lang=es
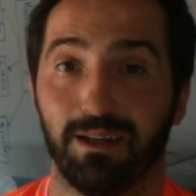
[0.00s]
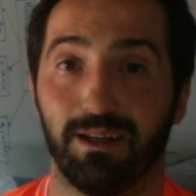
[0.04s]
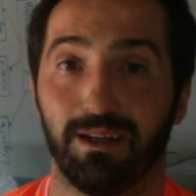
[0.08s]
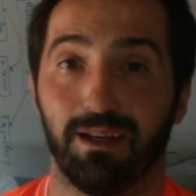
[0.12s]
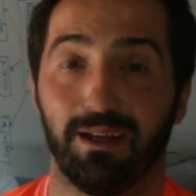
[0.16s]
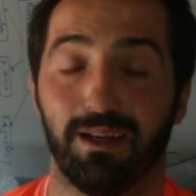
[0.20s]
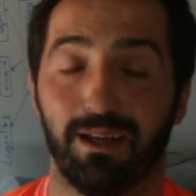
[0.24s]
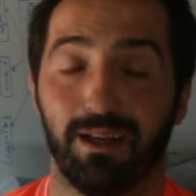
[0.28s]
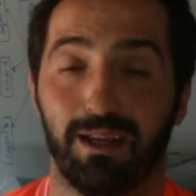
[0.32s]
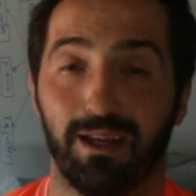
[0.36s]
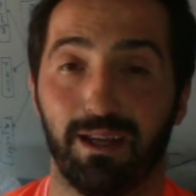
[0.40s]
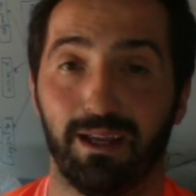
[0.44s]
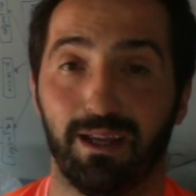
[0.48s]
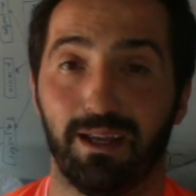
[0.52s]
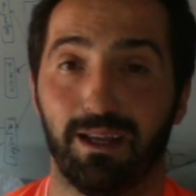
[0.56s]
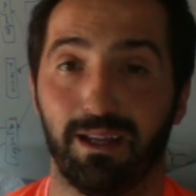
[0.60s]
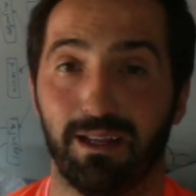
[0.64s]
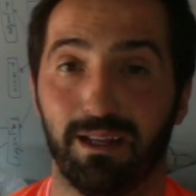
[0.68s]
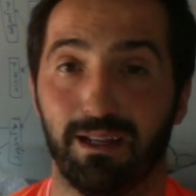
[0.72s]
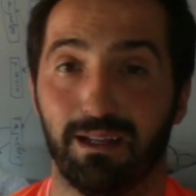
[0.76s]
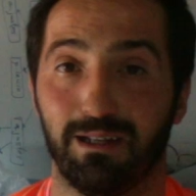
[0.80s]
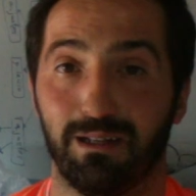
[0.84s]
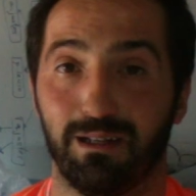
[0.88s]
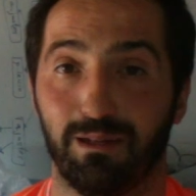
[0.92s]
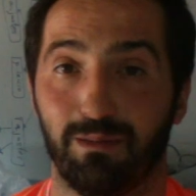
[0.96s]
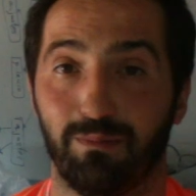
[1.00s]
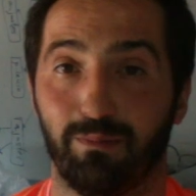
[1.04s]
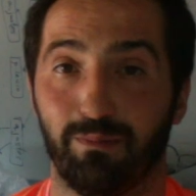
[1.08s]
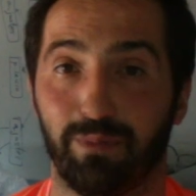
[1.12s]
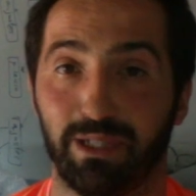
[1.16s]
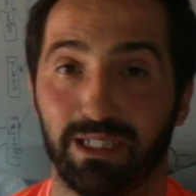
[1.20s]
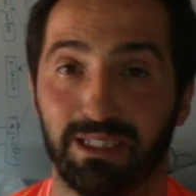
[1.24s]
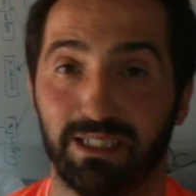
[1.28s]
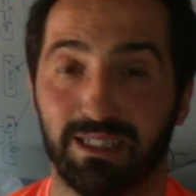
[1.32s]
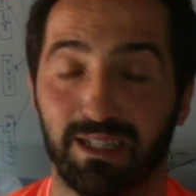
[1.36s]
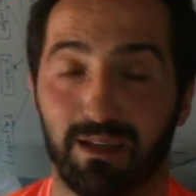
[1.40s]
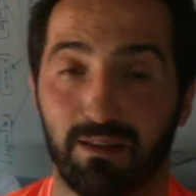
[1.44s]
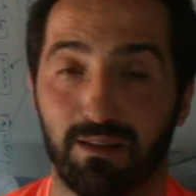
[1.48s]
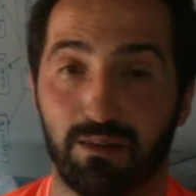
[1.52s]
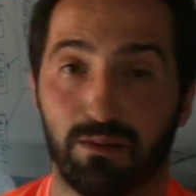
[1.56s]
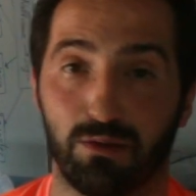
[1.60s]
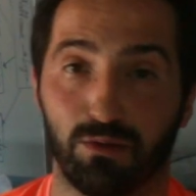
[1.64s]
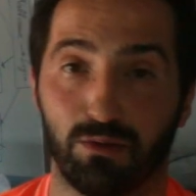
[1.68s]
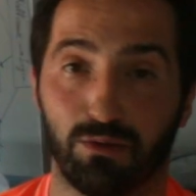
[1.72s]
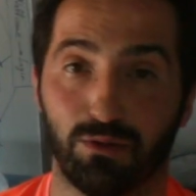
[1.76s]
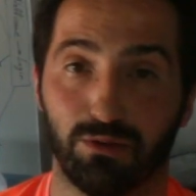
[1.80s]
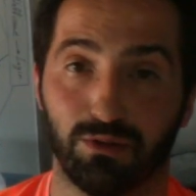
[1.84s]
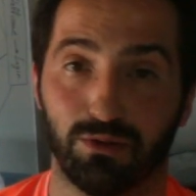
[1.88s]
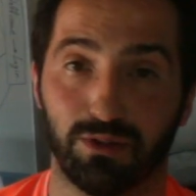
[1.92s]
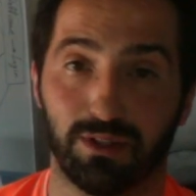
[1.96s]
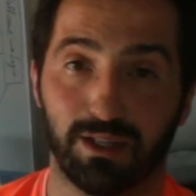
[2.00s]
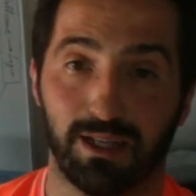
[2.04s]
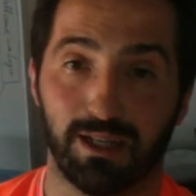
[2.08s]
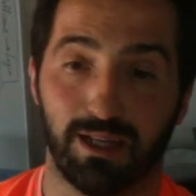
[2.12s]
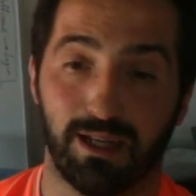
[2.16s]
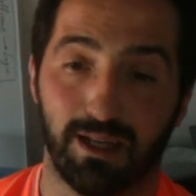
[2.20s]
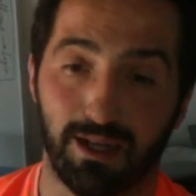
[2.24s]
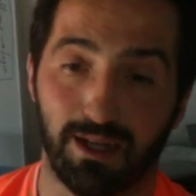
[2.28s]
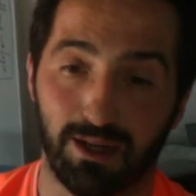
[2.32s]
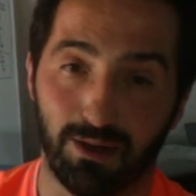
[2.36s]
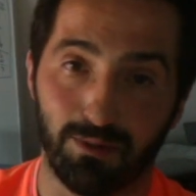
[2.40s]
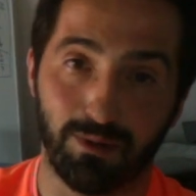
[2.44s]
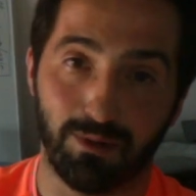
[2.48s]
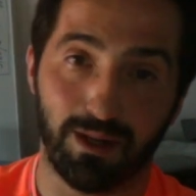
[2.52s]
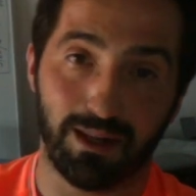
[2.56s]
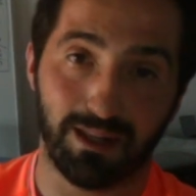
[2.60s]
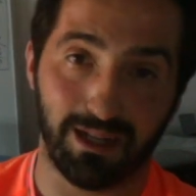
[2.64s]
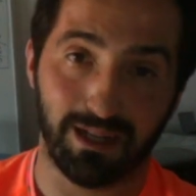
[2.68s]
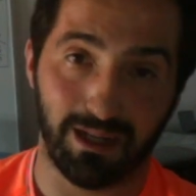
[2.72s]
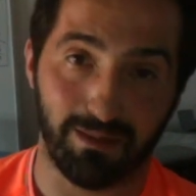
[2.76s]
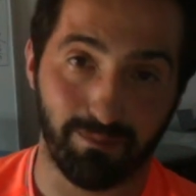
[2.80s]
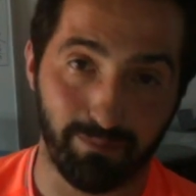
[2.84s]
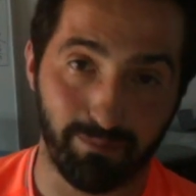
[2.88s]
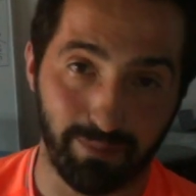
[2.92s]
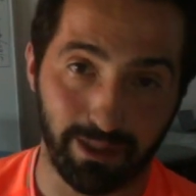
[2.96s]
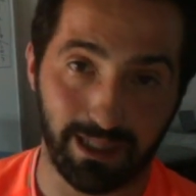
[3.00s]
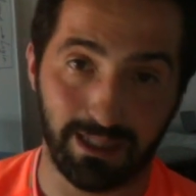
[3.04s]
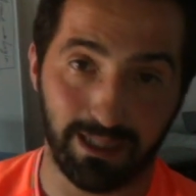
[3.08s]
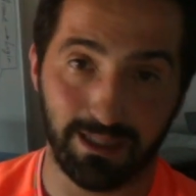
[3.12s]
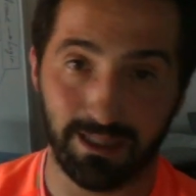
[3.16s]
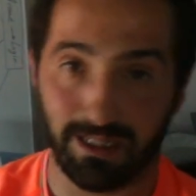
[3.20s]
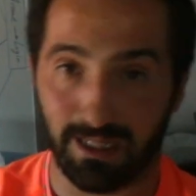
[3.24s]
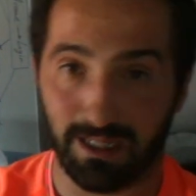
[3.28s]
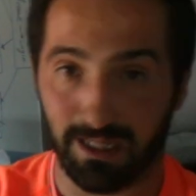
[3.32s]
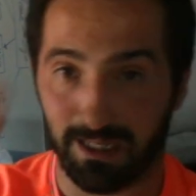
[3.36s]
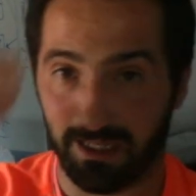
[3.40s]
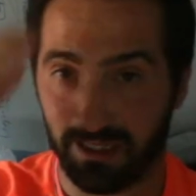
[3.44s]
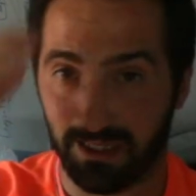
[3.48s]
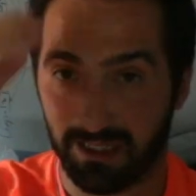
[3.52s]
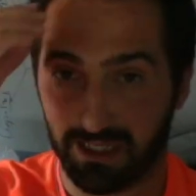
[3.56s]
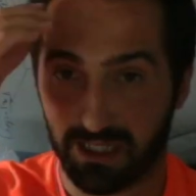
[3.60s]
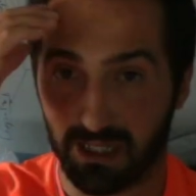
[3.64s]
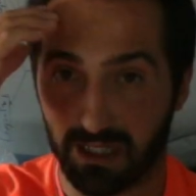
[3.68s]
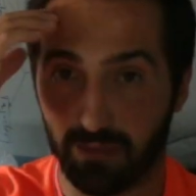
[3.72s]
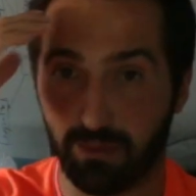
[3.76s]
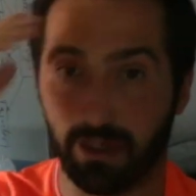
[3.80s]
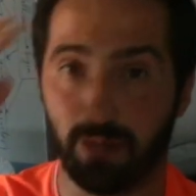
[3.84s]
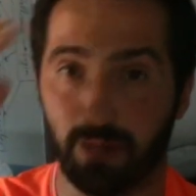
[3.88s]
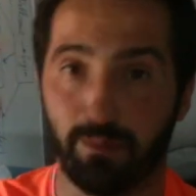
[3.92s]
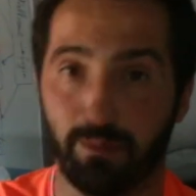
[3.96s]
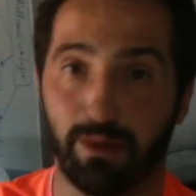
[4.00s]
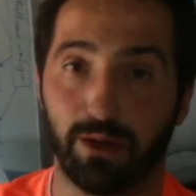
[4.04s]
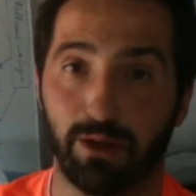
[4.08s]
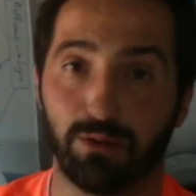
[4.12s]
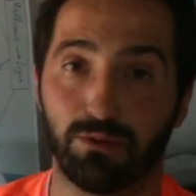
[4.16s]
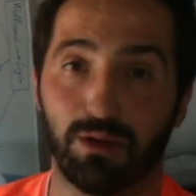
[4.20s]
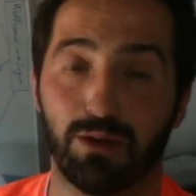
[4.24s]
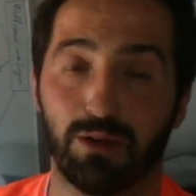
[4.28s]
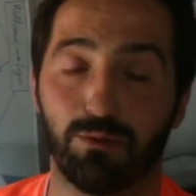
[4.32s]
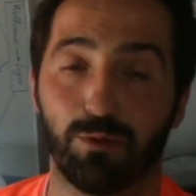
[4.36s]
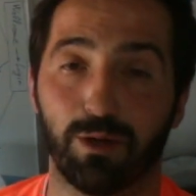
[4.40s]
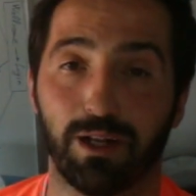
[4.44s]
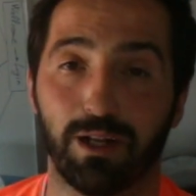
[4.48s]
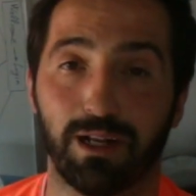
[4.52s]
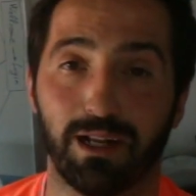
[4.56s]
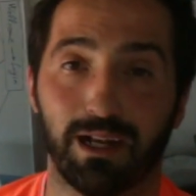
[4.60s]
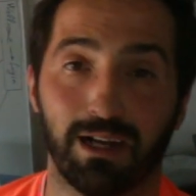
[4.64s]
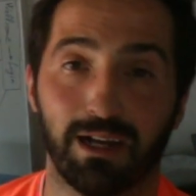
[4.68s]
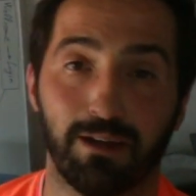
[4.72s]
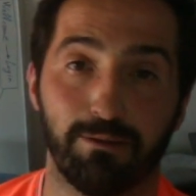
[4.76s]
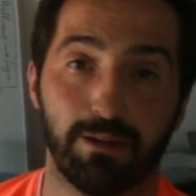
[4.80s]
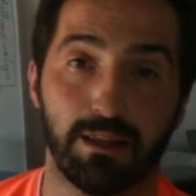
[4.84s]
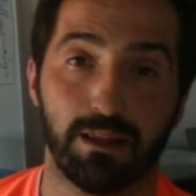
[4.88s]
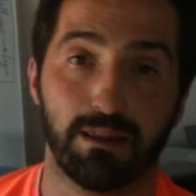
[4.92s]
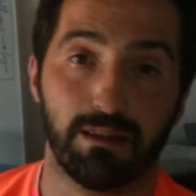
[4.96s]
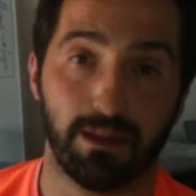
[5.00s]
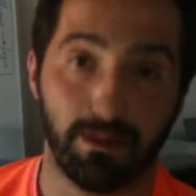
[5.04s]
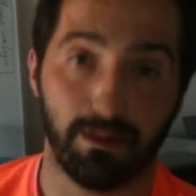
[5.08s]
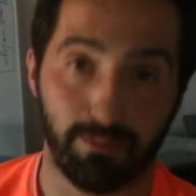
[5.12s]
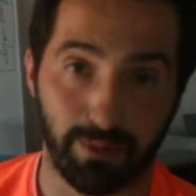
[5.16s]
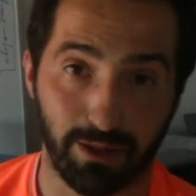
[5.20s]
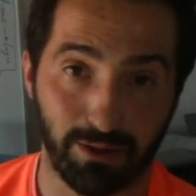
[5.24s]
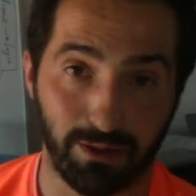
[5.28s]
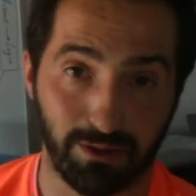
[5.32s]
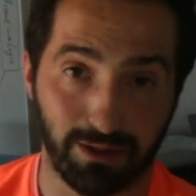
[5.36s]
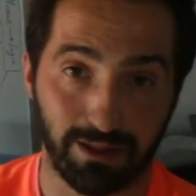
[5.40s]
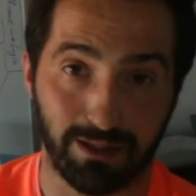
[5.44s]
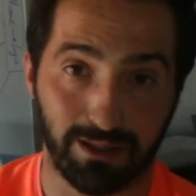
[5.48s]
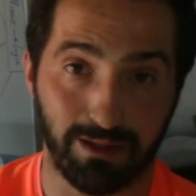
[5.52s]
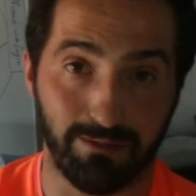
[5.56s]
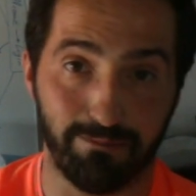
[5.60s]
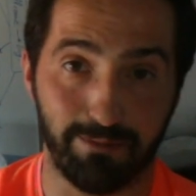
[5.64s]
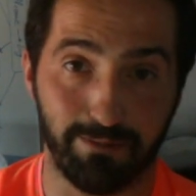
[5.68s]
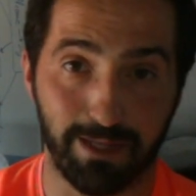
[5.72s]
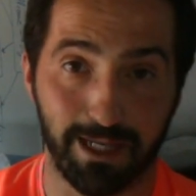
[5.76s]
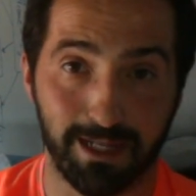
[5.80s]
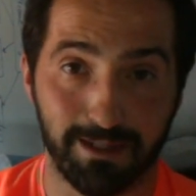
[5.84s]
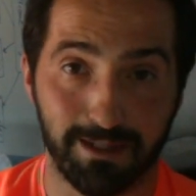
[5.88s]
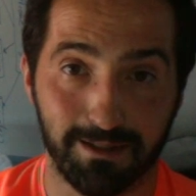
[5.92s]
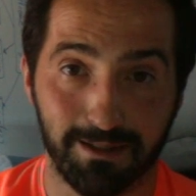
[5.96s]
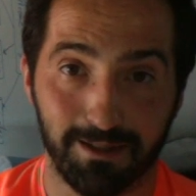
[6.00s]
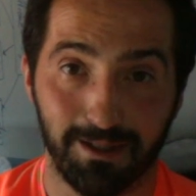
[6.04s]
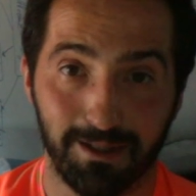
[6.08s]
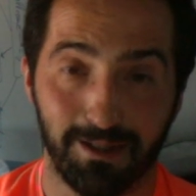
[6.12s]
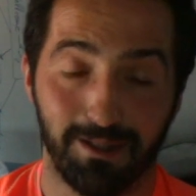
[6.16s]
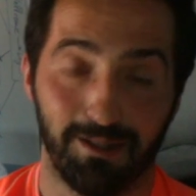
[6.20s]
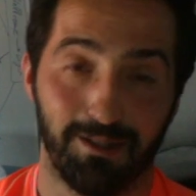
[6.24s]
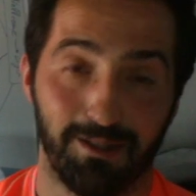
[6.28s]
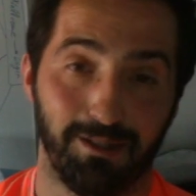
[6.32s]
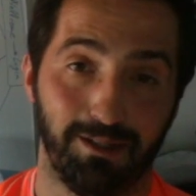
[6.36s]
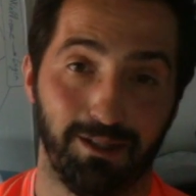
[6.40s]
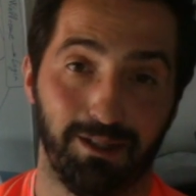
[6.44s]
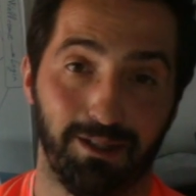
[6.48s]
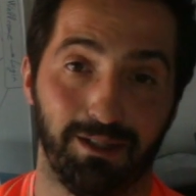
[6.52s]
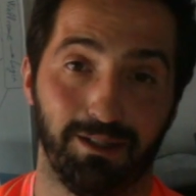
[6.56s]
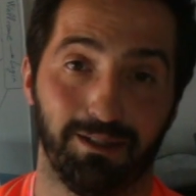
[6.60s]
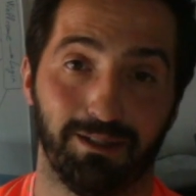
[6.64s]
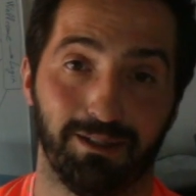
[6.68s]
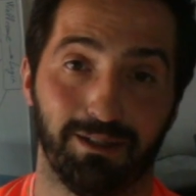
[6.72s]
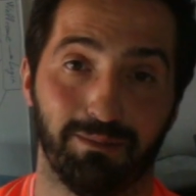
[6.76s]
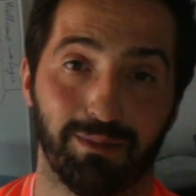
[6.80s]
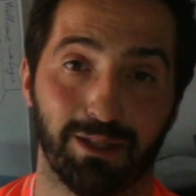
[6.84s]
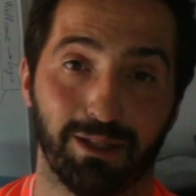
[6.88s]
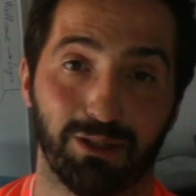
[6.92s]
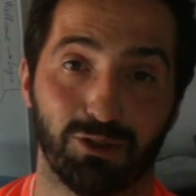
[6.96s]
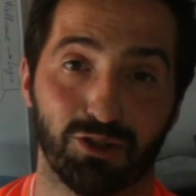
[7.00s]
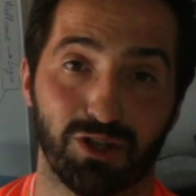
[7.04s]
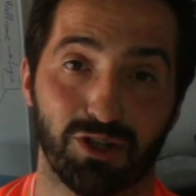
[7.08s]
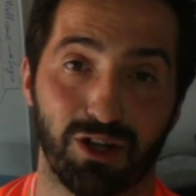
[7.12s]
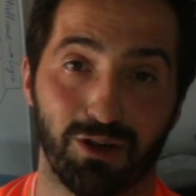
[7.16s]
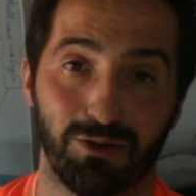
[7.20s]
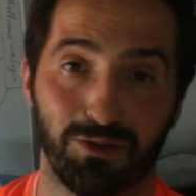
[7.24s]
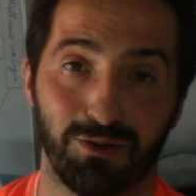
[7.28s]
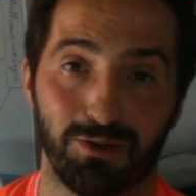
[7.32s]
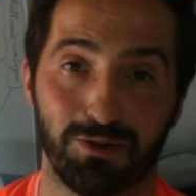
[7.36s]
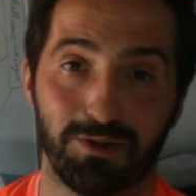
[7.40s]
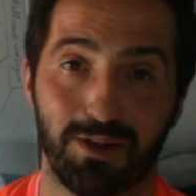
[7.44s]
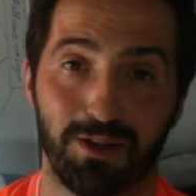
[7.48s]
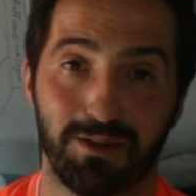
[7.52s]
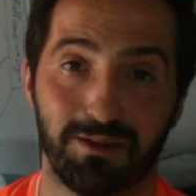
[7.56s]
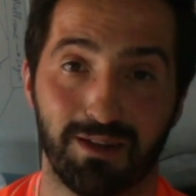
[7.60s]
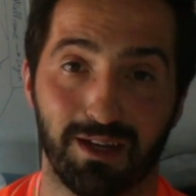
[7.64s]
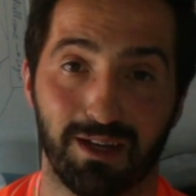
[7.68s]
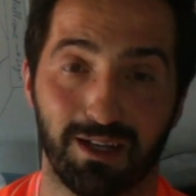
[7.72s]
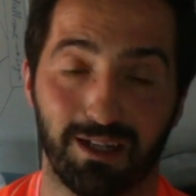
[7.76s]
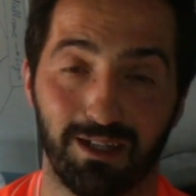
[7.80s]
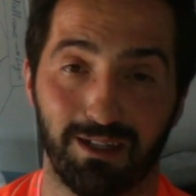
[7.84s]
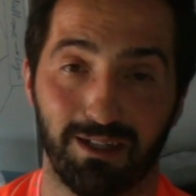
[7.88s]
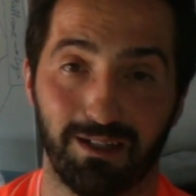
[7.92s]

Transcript: el piñazo contra una de las peñas y se preparó una buena en la cabeza. Espero que estés bien y te mando saludos desde aquí.